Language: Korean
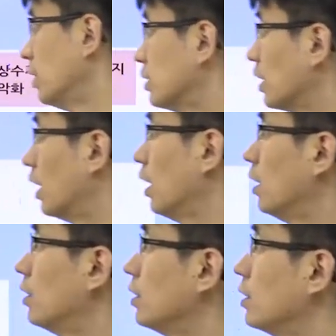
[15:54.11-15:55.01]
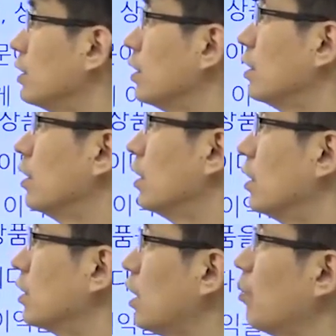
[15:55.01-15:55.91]
자,
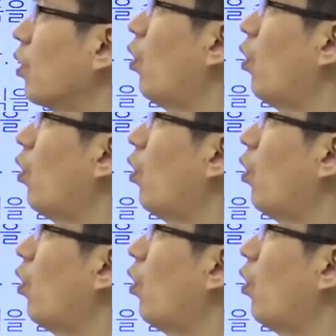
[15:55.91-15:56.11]
그 다음에